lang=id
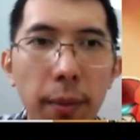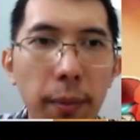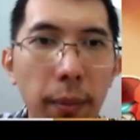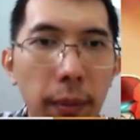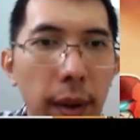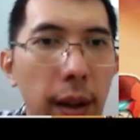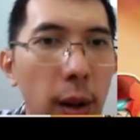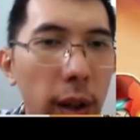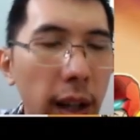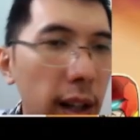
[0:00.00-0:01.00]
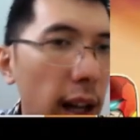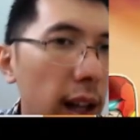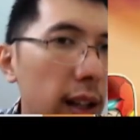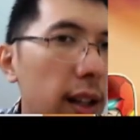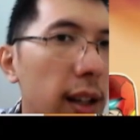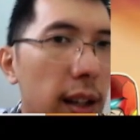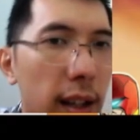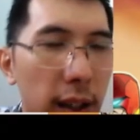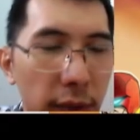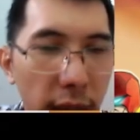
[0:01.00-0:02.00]
Hmm. Oke, okay, dan
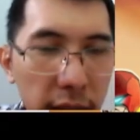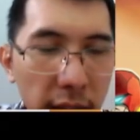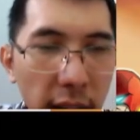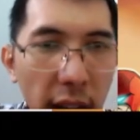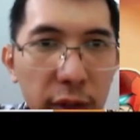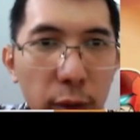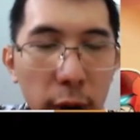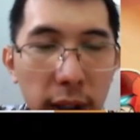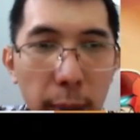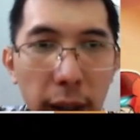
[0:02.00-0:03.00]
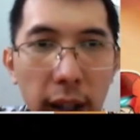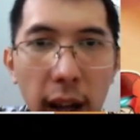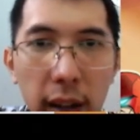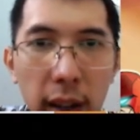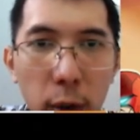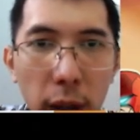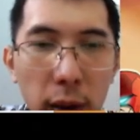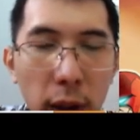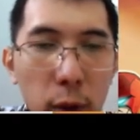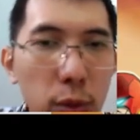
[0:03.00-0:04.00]
hasil hard fork daripada Cardano
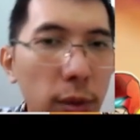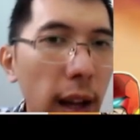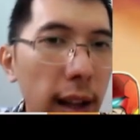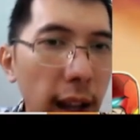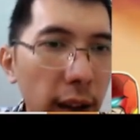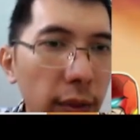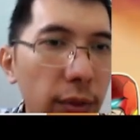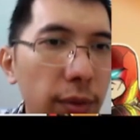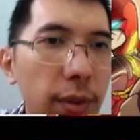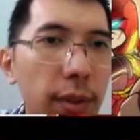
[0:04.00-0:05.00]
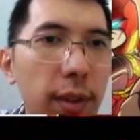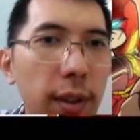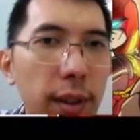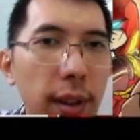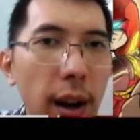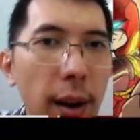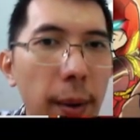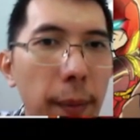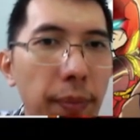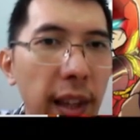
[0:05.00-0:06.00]
itu sudah live,
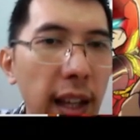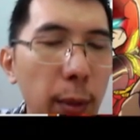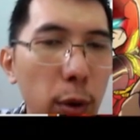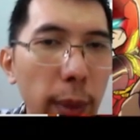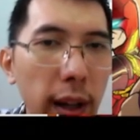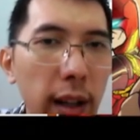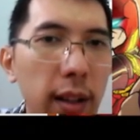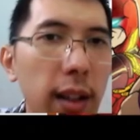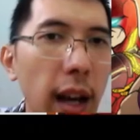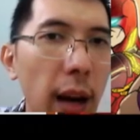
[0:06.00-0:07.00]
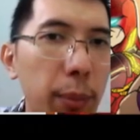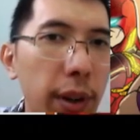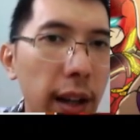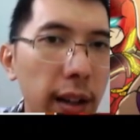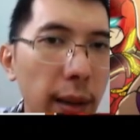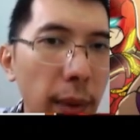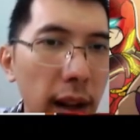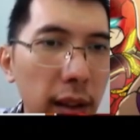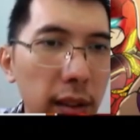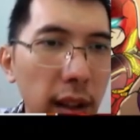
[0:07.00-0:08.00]
ya. Ini merupakan upgrade yang
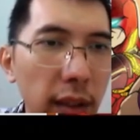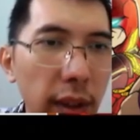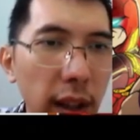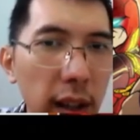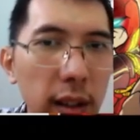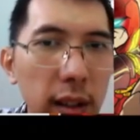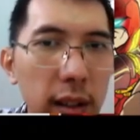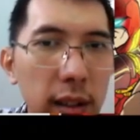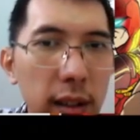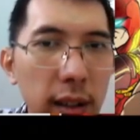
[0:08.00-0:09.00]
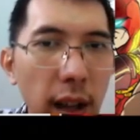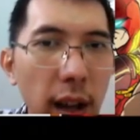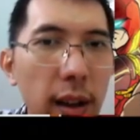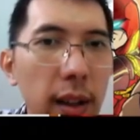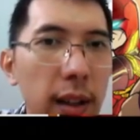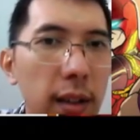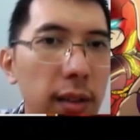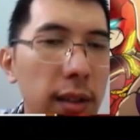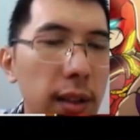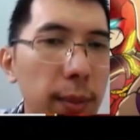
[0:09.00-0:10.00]
paling signifikan, ya,
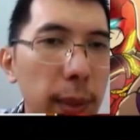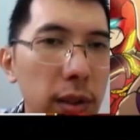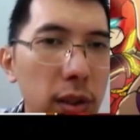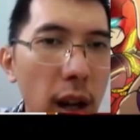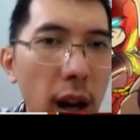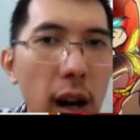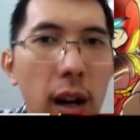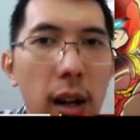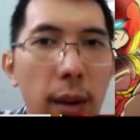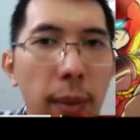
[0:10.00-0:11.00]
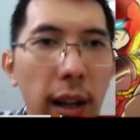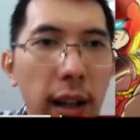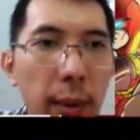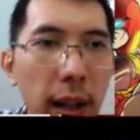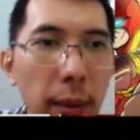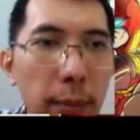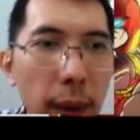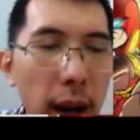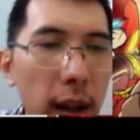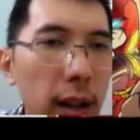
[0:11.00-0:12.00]
semenjak mereka
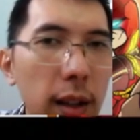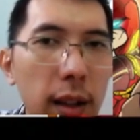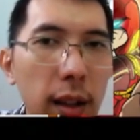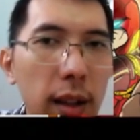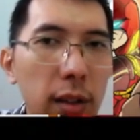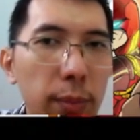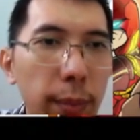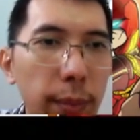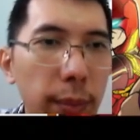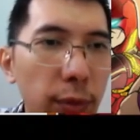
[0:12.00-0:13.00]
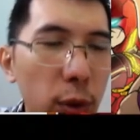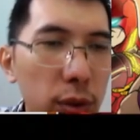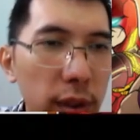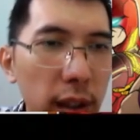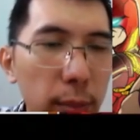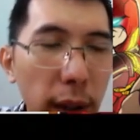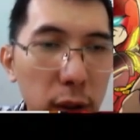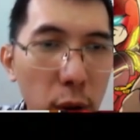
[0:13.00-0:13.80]
menambah uh, fungsi smart